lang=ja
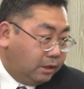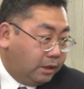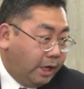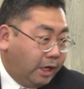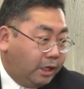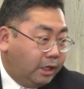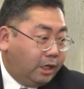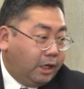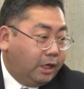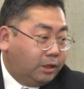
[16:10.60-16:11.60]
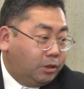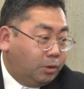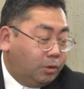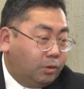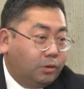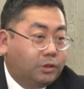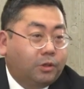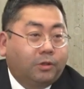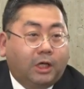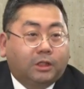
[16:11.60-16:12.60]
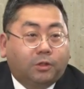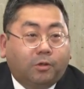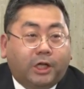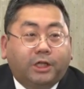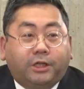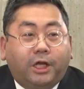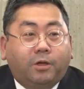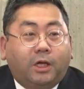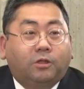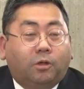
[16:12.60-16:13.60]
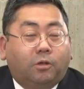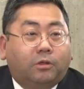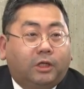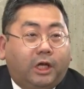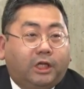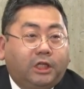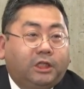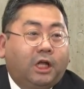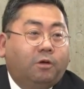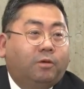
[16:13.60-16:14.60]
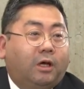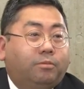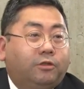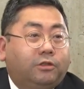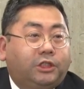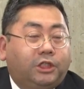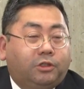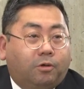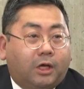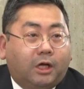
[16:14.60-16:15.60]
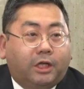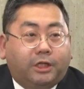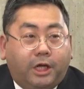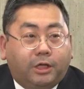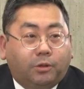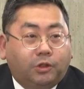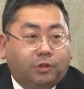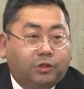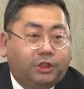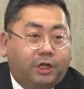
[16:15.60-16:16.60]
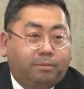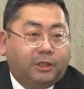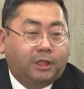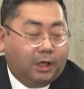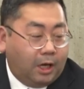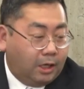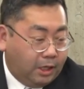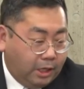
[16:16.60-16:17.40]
でえっと、そのその決定の後一旦はブルーシートをかけて養生をしていましたが、